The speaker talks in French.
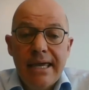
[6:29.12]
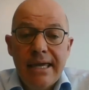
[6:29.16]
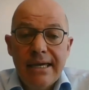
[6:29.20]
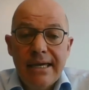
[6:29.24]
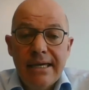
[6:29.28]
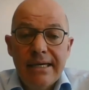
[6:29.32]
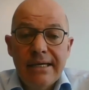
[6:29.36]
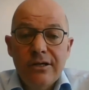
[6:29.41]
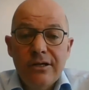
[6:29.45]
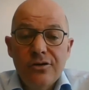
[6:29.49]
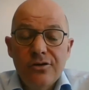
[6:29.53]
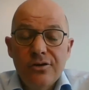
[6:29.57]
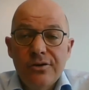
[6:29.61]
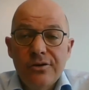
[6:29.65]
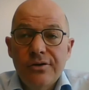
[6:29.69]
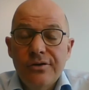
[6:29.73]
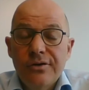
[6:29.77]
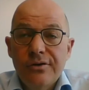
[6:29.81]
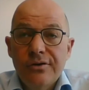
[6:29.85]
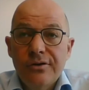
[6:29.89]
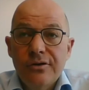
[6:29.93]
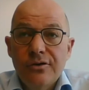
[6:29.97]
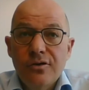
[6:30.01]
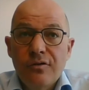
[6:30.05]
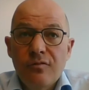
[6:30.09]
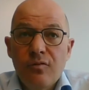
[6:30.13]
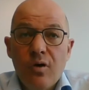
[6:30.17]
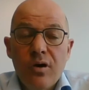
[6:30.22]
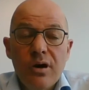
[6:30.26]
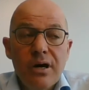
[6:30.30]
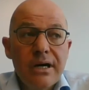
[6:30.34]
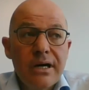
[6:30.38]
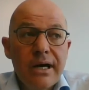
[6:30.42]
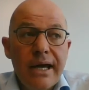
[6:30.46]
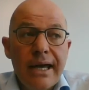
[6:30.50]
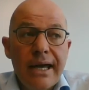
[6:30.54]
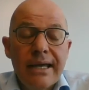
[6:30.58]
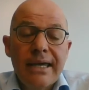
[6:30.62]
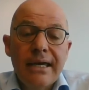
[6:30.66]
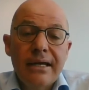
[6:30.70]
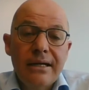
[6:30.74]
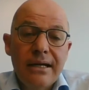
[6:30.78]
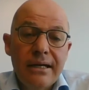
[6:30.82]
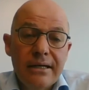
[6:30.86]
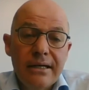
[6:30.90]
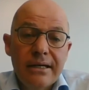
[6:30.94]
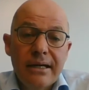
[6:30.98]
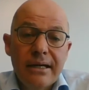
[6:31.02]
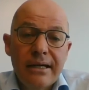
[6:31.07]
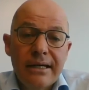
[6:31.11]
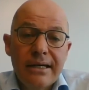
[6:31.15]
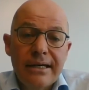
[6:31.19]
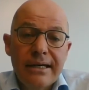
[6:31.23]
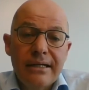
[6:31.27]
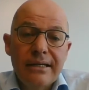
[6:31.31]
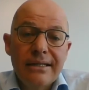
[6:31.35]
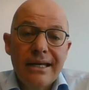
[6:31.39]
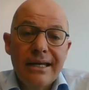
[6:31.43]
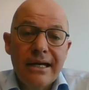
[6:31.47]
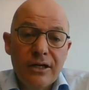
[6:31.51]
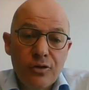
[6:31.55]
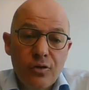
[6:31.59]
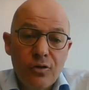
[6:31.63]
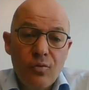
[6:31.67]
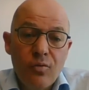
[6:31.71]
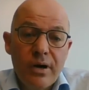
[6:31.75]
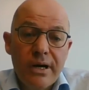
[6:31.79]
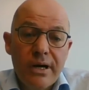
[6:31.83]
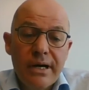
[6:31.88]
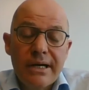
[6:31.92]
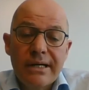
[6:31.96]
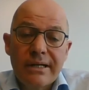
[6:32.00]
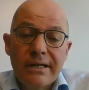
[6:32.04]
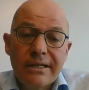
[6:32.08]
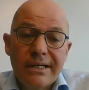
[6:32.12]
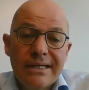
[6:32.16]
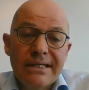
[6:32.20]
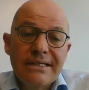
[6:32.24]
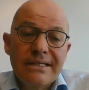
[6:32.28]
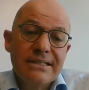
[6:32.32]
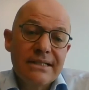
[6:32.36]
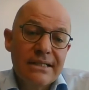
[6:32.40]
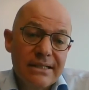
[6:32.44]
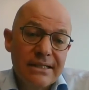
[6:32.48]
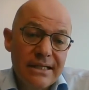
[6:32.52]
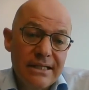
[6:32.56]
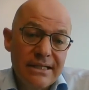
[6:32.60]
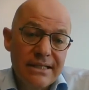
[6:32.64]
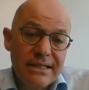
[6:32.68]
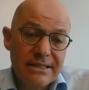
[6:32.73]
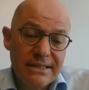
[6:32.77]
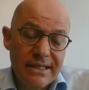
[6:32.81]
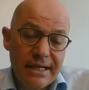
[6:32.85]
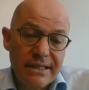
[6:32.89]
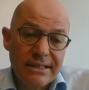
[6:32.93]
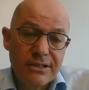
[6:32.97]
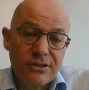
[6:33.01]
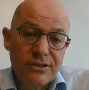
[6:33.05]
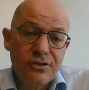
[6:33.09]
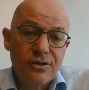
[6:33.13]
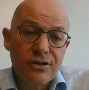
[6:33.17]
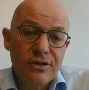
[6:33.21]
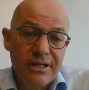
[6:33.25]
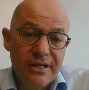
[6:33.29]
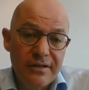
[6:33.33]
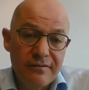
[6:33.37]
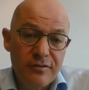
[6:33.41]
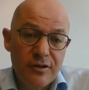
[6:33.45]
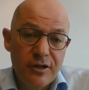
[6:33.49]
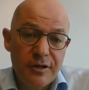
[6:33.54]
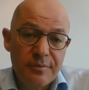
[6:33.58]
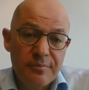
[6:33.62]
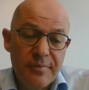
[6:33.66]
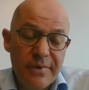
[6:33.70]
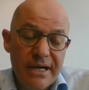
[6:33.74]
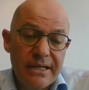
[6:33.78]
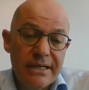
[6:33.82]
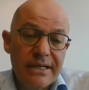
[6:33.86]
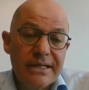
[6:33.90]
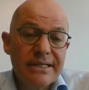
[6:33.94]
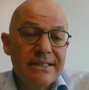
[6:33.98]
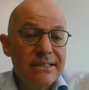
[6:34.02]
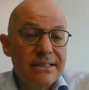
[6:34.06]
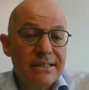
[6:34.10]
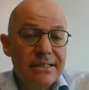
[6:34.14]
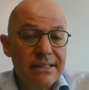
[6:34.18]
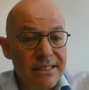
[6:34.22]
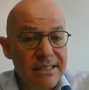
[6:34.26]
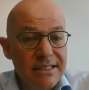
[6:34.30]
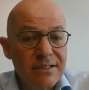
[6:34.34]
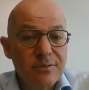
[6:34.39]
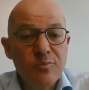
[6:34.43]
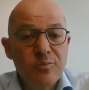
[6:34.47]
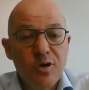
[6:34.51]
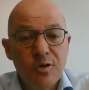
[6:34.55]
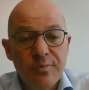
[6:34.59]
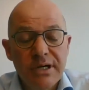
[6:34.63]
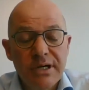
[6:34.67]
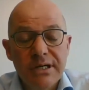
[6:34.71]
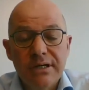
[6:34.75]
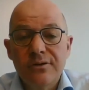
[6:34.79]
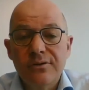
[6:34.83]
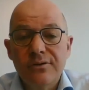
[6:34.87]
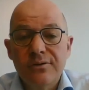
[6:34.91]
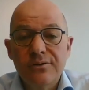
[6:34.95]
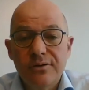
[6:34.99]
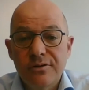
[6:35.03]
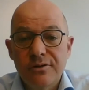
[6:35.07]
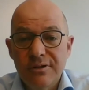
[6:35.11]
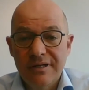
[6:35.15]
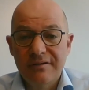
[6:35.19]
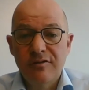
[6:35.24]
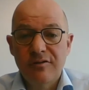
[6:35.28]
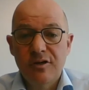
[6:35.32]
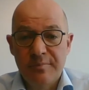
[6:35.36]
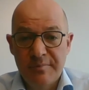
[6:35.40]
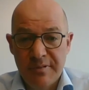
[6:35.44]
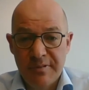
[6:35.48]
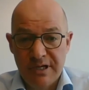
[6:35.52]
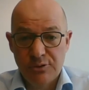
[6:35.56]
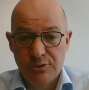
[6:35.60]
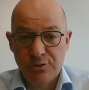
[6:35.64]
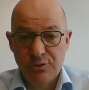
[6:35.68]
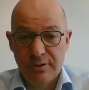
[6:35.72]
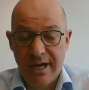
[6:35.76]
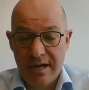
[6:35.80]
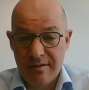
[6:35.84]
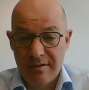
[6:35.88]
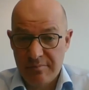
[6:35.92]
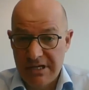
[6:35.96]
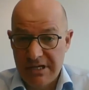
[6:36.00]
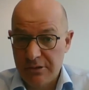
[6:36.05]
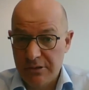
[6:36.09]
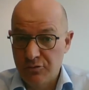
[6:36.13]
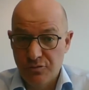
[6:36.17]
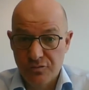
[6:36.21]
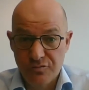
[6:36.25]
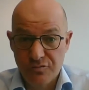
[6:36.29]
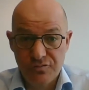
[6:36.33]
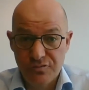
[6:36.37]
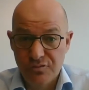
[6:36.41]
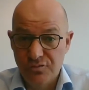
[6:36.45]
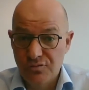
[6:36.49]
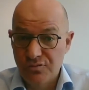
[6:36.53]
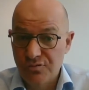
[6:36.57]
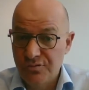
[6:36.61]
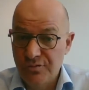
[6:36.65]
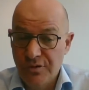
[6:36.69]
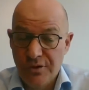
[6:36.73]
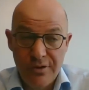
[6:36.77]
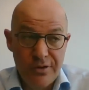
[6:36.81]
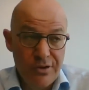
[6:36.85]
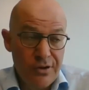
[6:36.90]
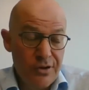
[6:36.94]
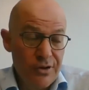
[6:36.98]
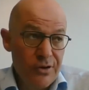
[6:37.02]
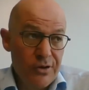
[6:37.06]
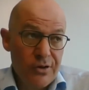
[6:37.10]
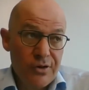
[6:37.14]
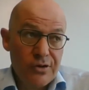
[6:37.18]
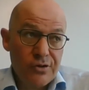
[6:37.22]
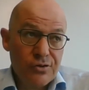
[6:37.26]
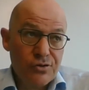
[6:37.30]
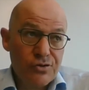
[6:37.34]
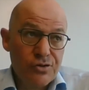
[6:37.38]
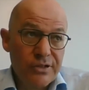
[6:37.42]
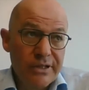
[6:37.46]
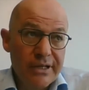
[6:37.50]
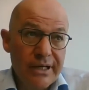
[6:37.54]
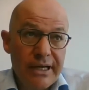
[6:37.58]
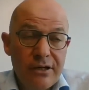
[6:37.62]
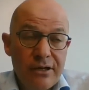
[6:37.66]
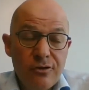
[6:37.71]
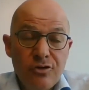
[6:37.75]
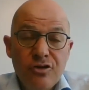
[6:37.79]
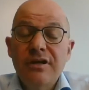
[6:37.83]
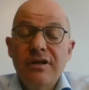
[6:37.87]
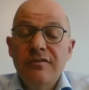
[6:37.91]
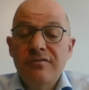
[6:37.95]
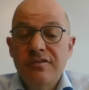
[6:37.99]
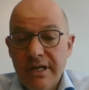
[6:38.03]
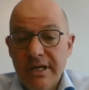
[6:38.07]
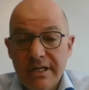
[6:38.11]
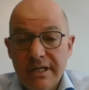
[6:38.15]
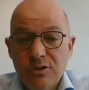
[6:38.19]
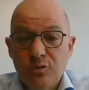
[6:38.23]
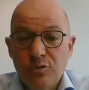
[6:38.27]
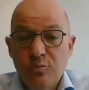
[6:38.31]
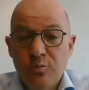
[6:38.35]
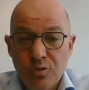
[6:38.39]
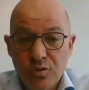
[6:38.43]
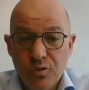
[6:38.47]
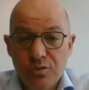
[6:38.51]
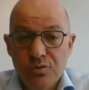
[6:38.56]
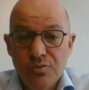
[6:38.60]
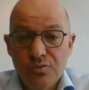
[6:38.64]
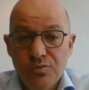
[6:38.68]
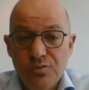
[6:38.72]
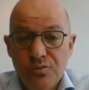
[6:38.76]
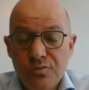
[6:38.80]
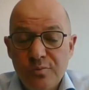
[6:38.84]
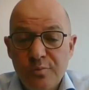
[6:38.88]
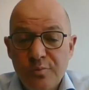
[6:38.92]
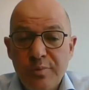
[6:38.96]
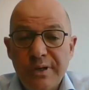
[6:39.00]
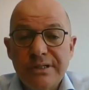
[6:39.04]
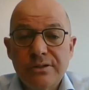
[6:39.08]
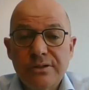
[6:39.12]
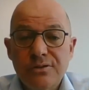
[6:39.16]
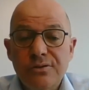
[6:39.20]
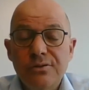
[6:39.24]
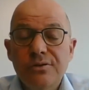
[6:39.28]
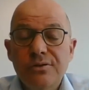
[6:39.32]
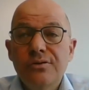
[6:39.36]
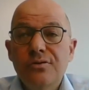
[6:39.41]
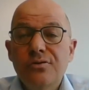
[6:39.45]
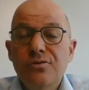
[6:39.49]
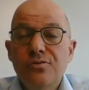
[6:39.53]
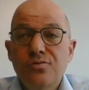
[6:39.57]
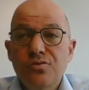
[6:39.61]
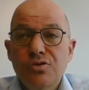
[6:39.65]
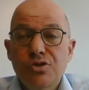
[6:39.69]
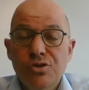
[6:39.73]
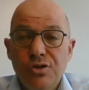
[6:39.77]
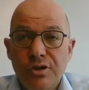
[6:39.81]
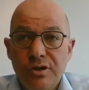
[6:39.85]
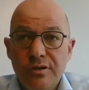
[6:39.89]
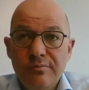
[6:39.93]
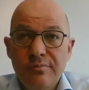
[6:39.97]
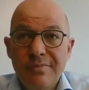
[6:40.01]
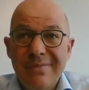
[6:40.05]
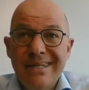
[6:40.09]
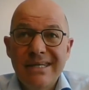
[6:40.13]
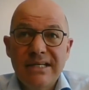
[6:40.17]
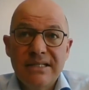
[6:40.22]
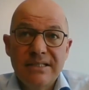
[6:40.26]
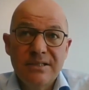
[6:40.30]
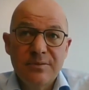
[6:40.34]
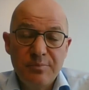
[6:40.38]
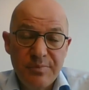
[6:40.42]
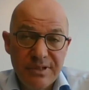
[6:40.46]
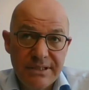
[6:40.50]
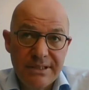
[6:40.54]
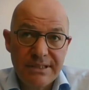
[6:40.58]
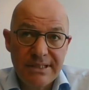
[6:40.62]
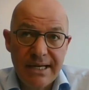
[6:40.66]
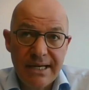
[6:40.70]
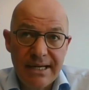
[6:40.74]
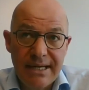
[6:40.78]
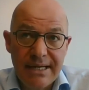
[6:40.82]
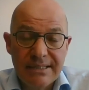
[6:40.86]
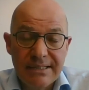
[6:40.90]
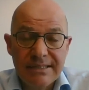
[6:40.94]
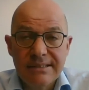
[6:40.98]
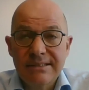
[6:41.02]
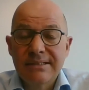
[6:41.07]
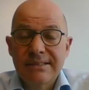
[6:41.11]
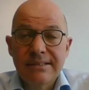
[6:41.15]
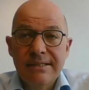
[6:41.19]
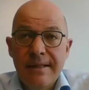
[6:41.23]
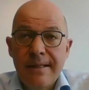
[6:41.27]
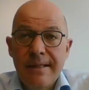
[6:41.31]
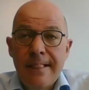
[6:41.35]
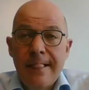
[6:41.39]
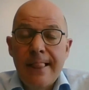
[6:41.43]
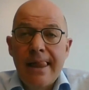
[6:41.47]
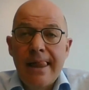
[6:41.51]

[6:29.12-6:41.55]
et de, voir à quel, quel, endroit, quels étaient les axes de développement. Et c'est à ce moment que le développement durable est devenu, je dirais, une évidence pour nous parce que nous sommes des spécialistes